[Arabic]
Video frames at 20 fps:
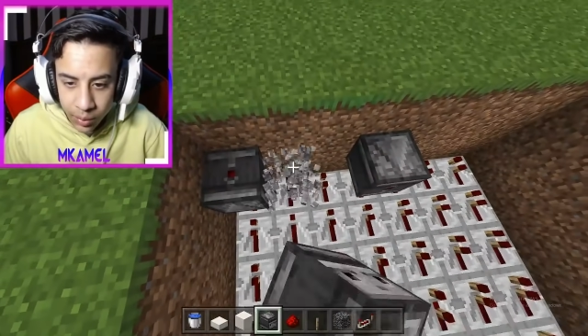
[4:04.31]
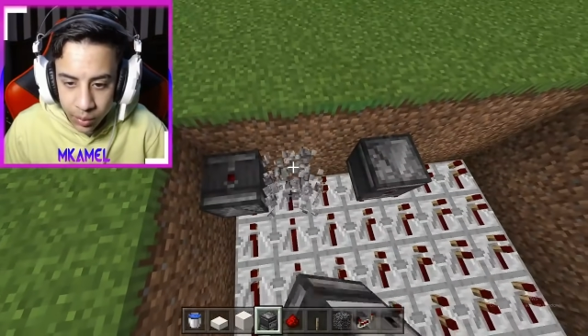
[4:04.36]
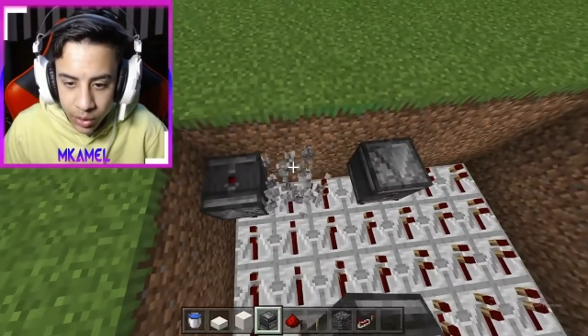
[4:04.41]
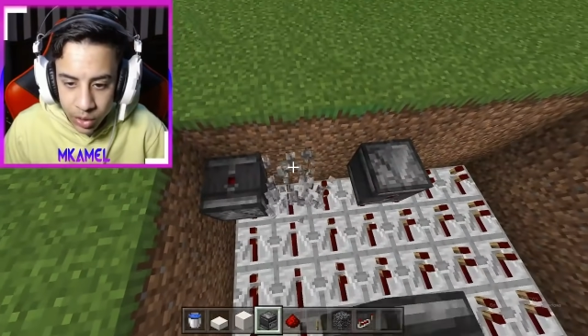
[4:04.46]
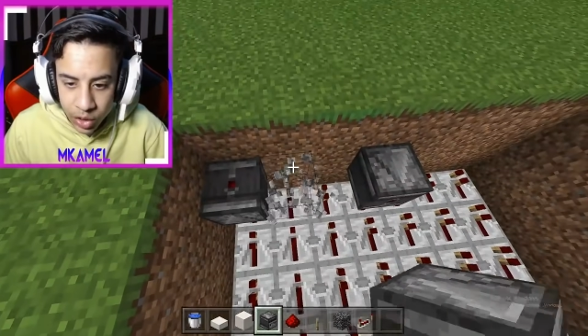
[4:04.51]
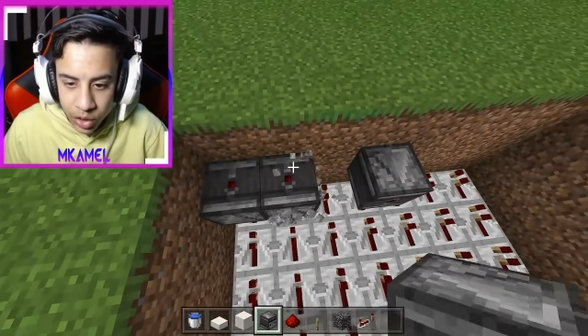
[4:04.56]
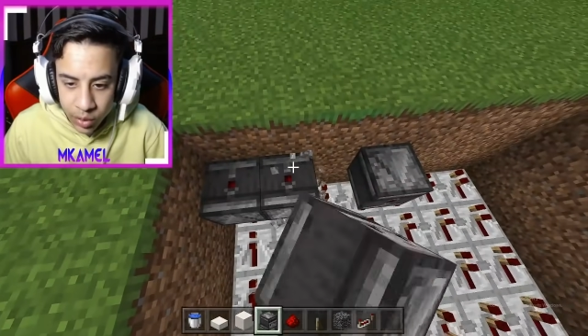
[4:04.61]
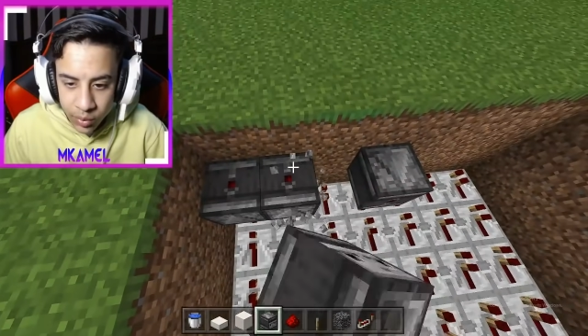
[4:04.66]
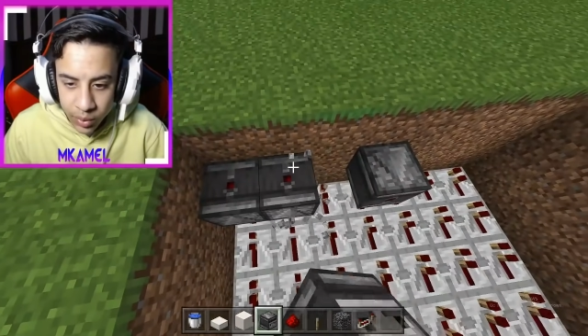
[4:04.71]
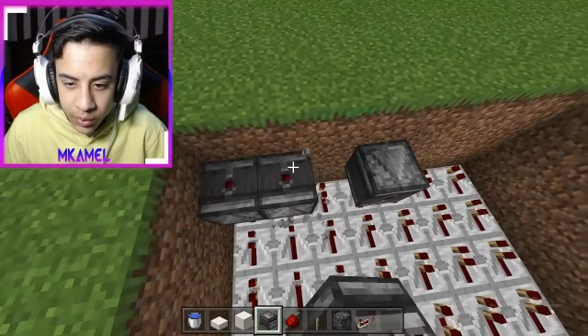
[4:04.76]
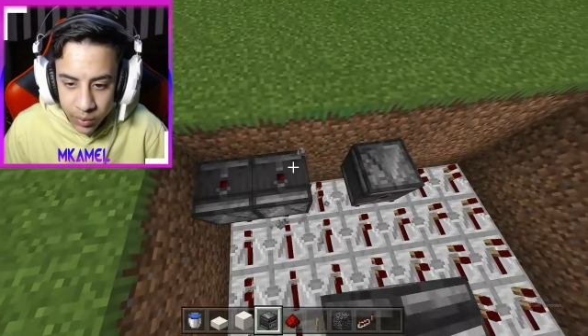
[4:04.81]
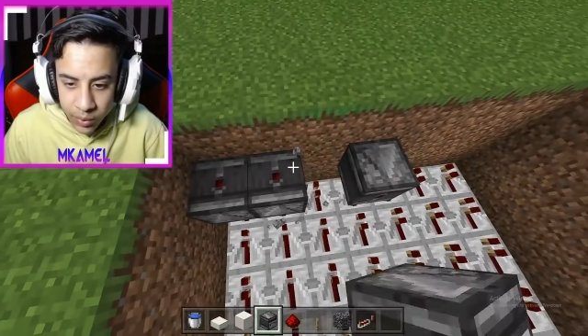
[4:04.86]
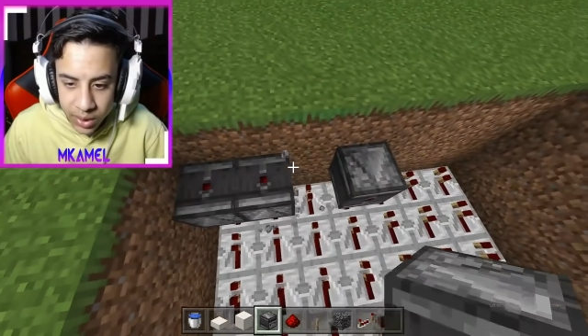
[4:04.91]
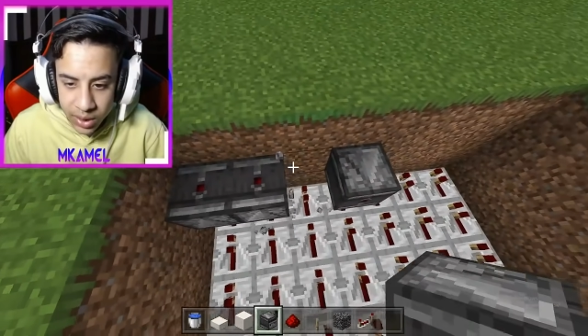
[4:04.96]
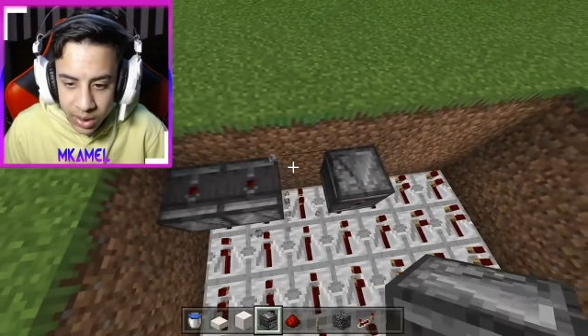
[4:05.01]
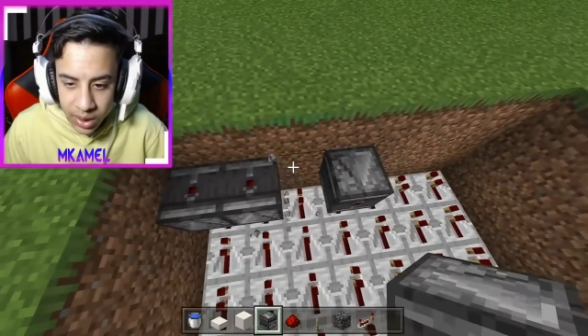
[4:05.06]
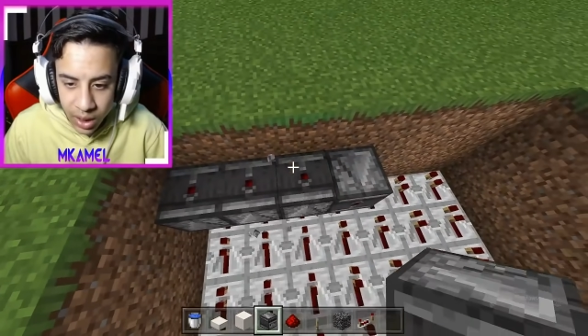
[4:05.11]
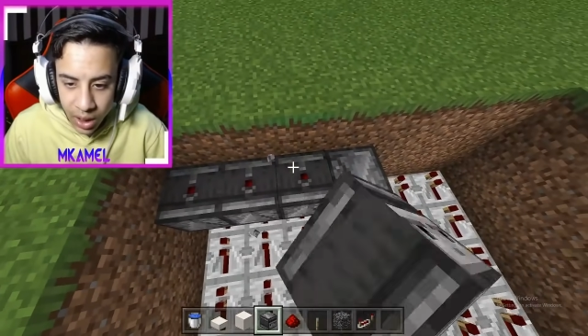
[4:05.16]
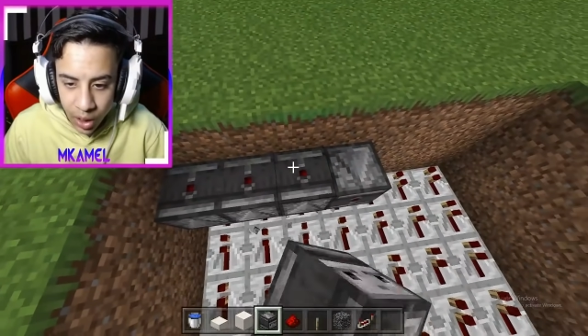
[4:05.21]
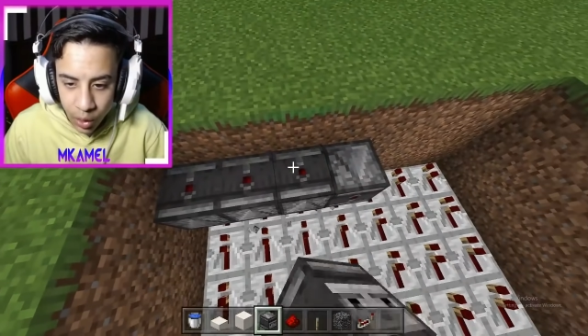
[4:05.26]
ما يتظبط
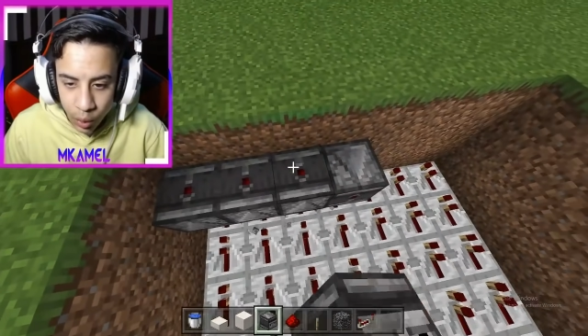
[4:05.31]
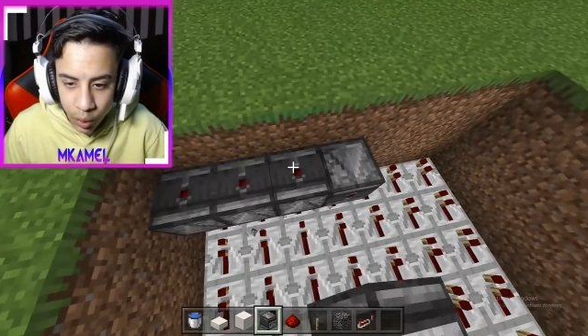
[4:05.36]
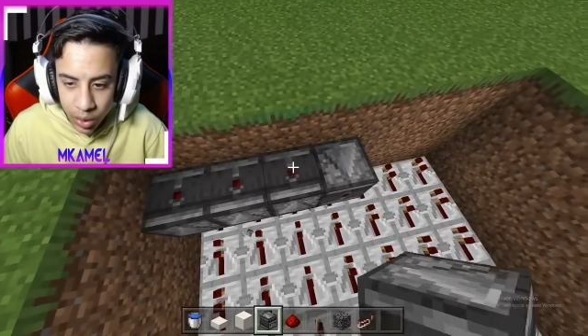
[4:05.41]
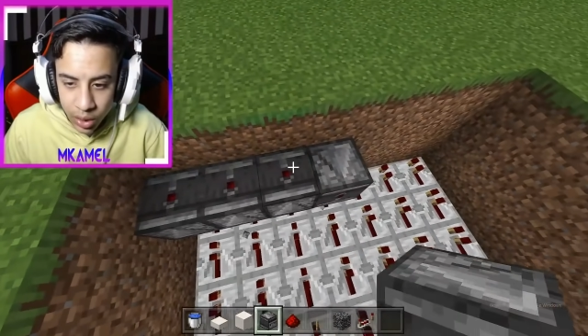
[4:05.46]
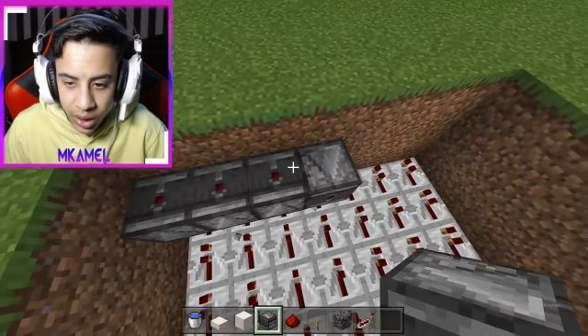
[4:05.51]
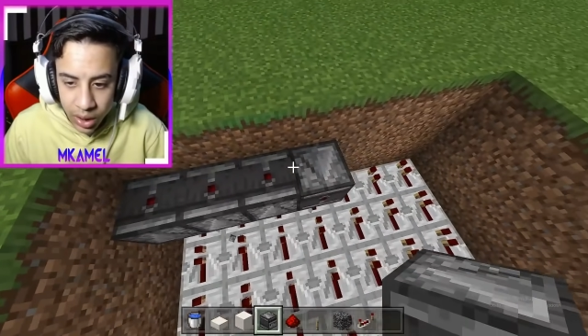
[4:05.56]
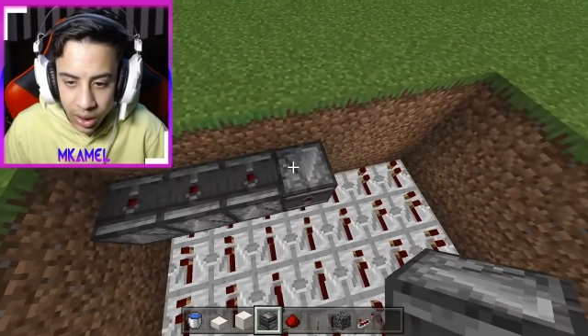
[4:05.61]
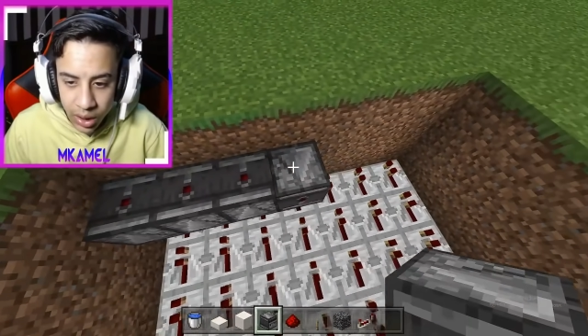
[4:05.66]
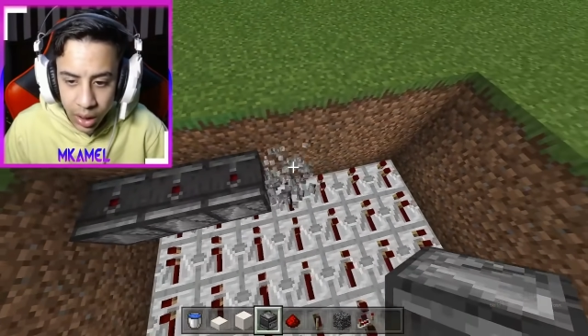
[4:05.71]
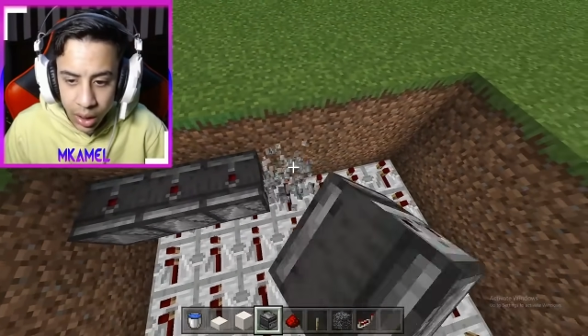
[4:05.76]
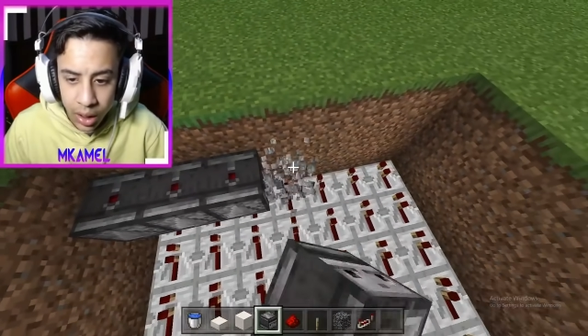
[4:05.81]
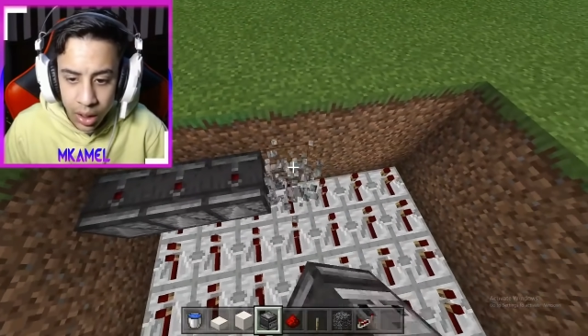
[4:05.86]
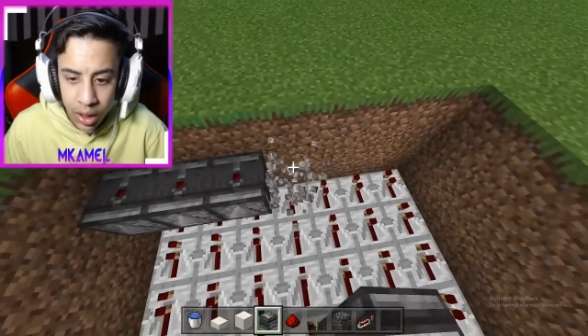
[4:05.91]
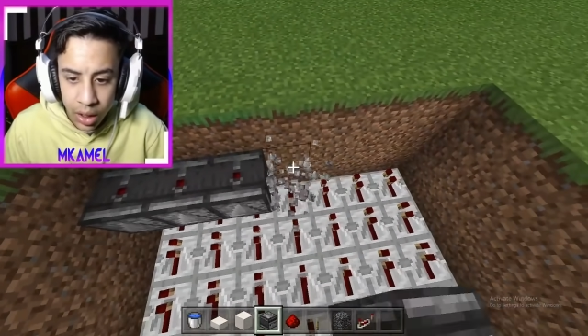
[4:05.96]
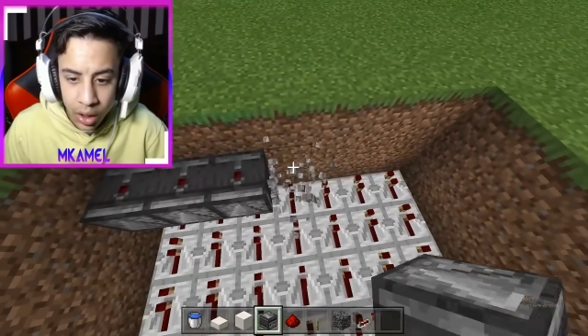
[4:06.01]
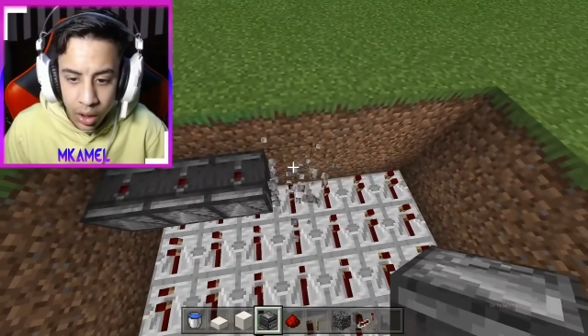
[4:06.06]
بس الاول كده